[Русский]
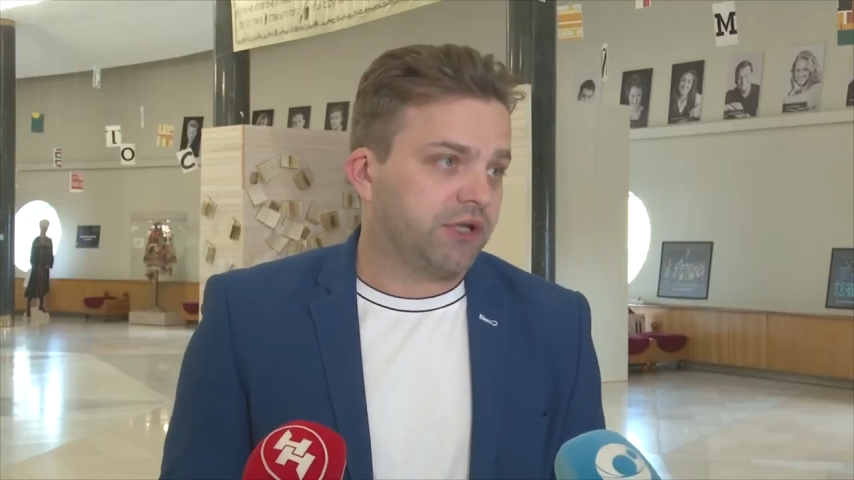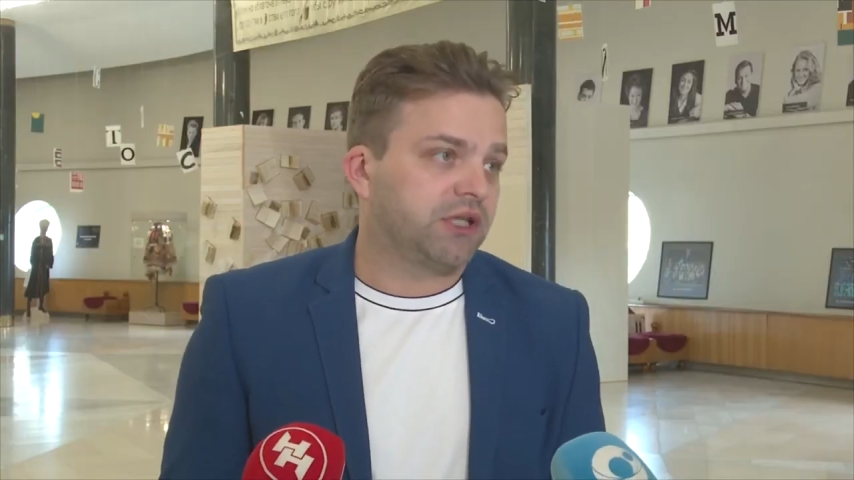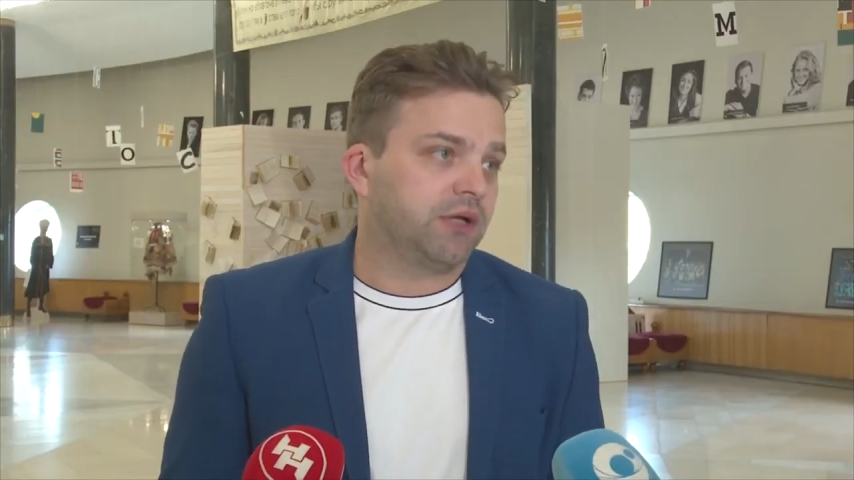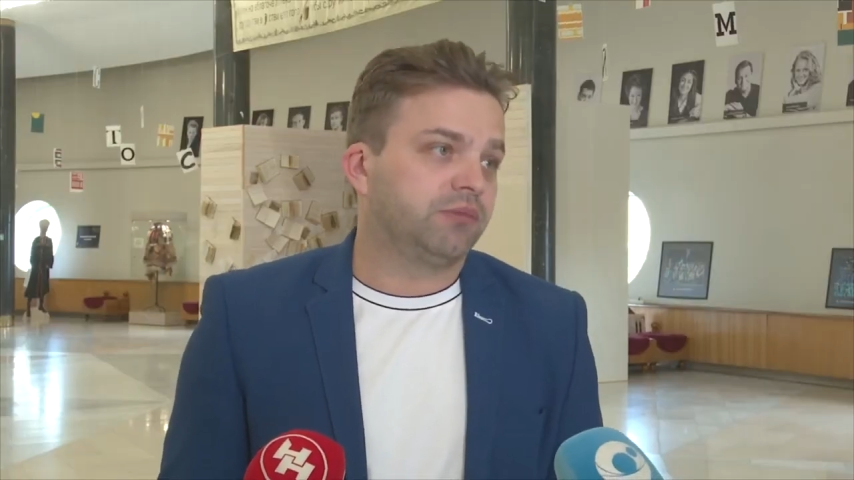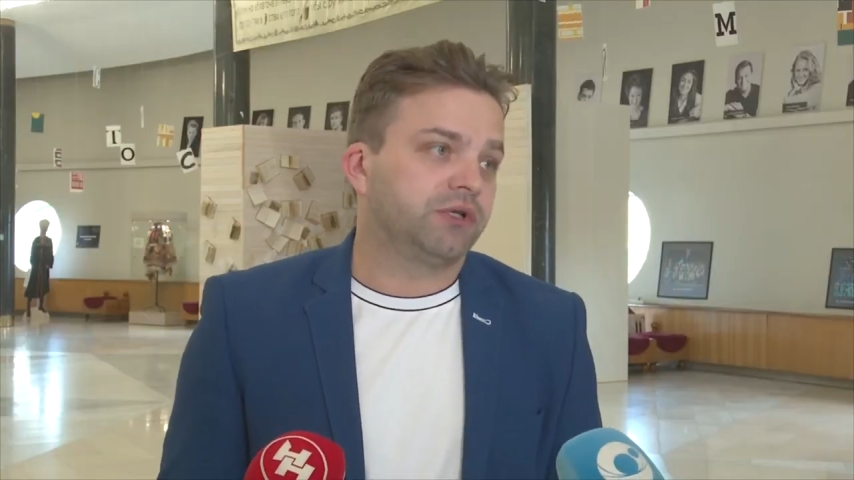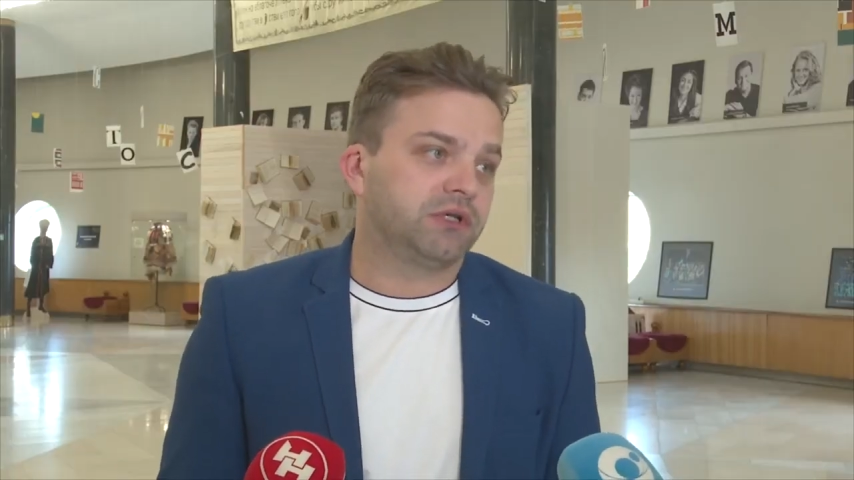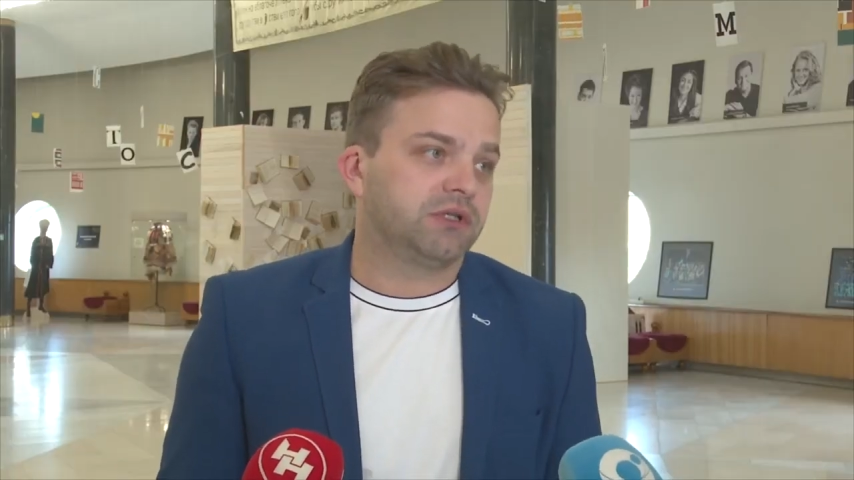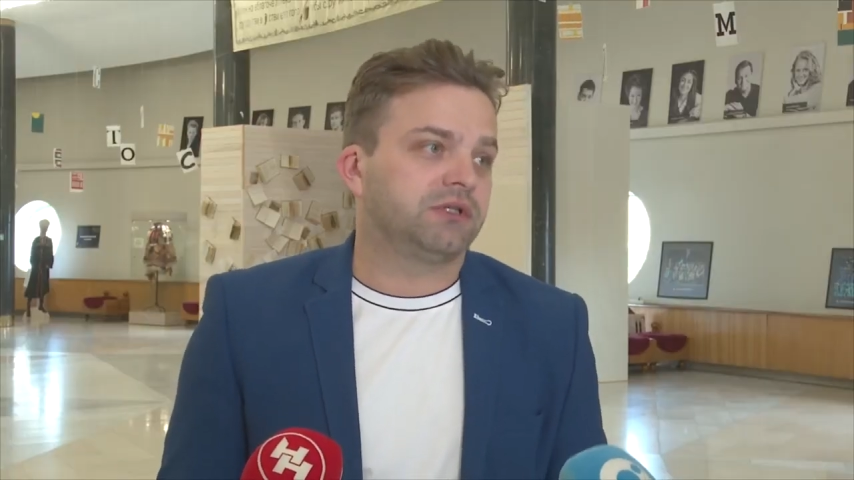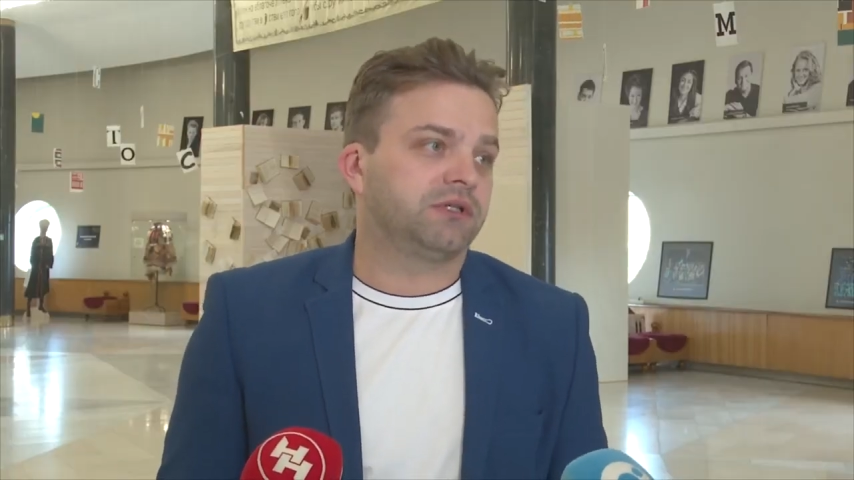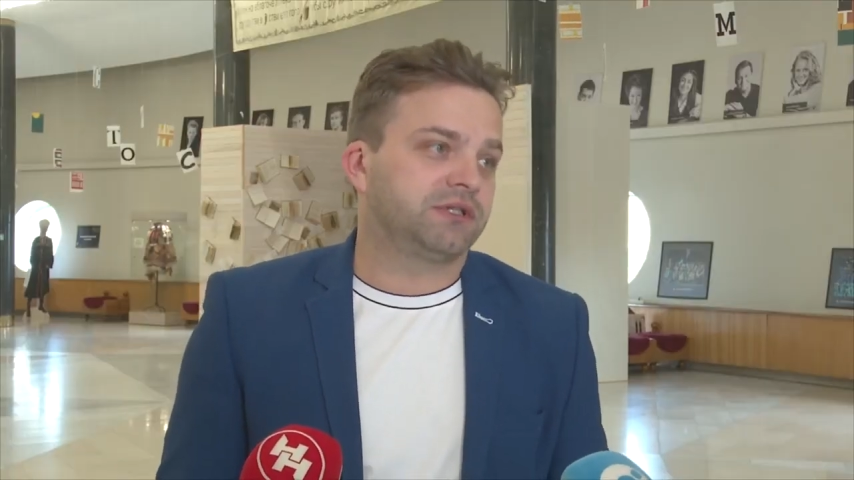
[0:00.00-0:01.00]
могла бы
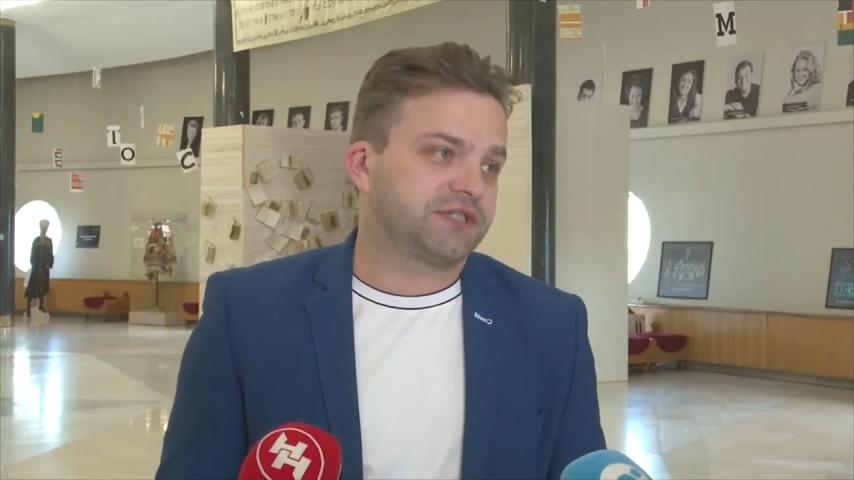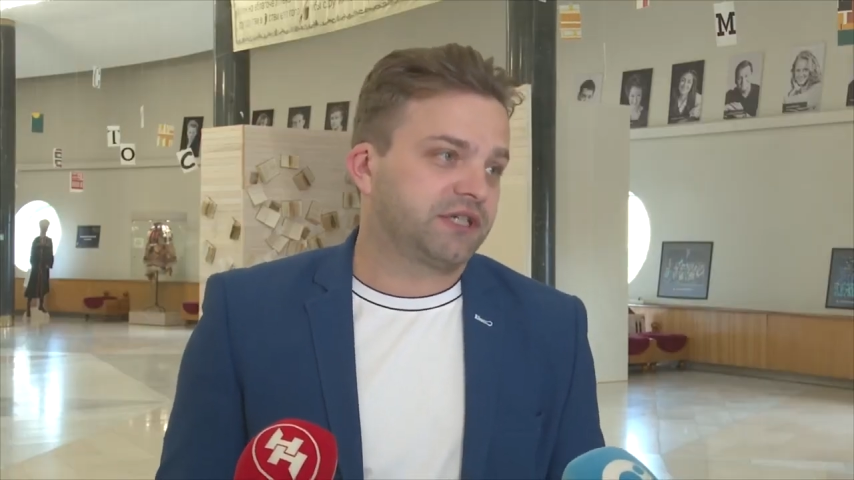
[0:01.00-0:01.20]
а,